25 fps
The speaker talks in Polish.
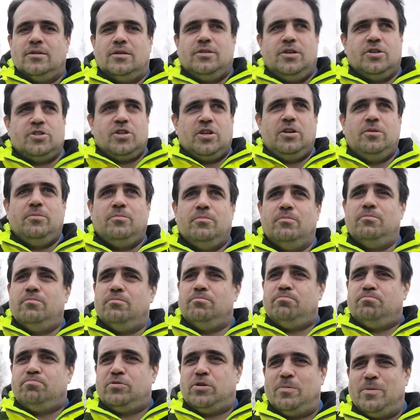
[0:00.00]
jeżeli
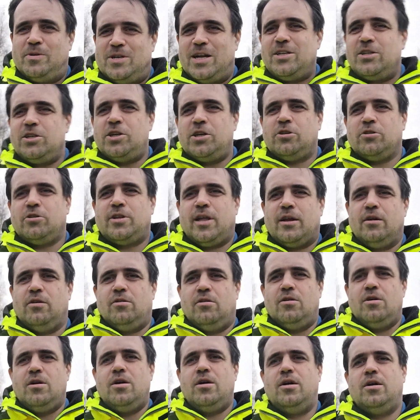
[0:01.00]
przymierzacie się do
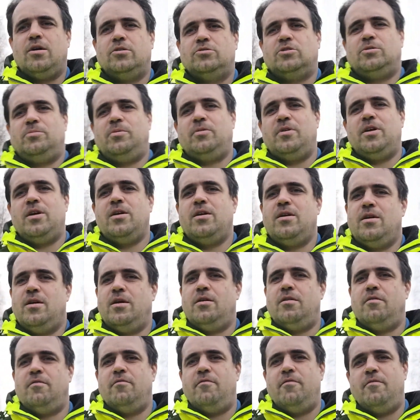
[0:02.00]
tego, żeby
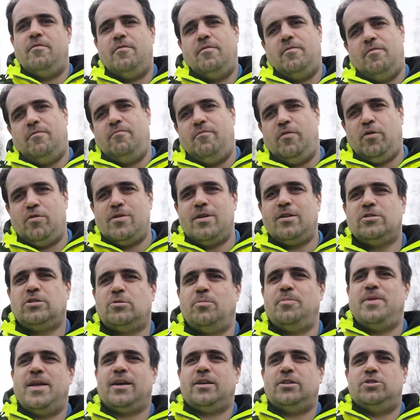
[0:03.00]
wykonać
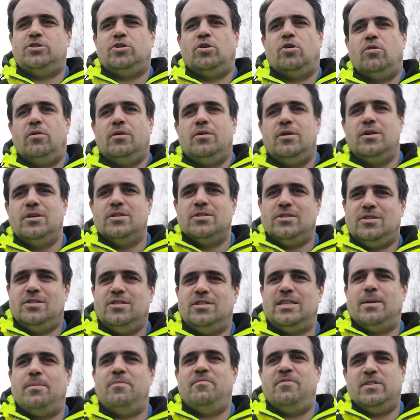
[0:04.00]
sobie jakiś
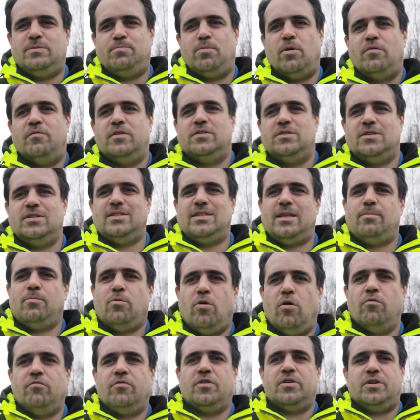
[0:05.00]
system wyspowy, system
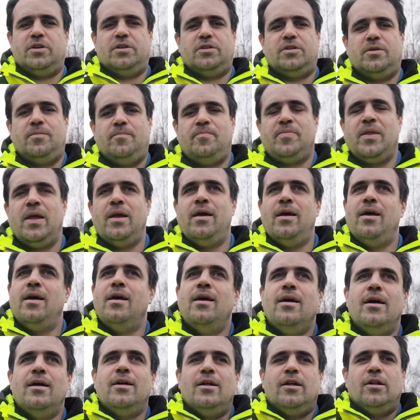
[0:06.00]
off-grid,
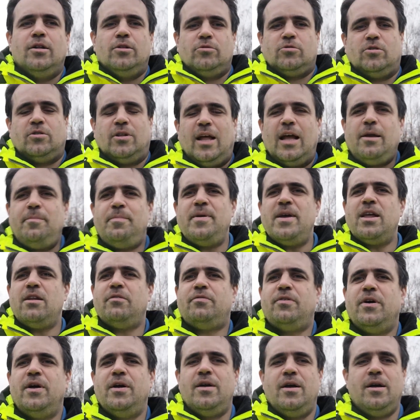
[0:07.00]
to
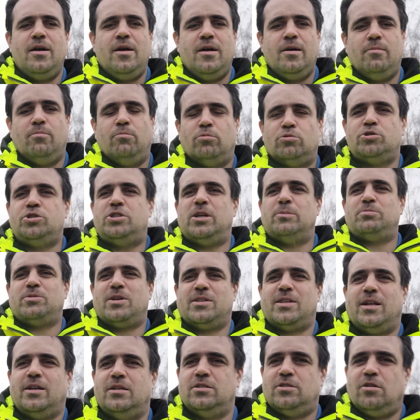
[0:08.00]
najpierw musicie
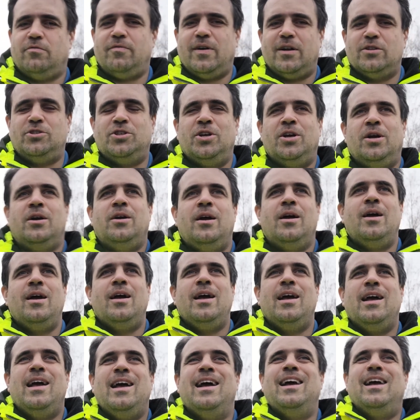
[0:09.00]
przeanalizować,
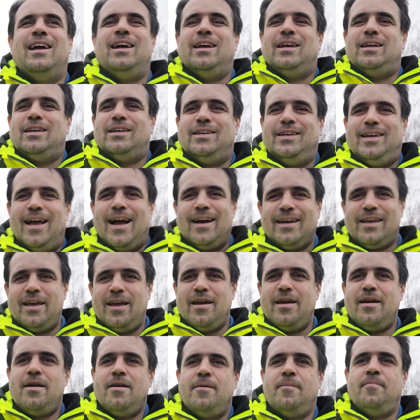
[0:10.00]

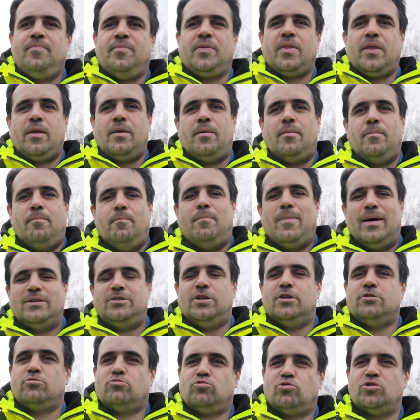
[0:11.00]
jakie
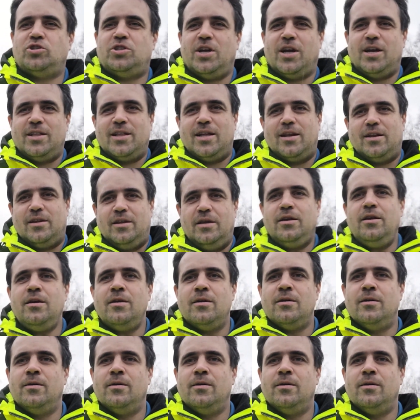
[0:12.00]
macie zużycie energii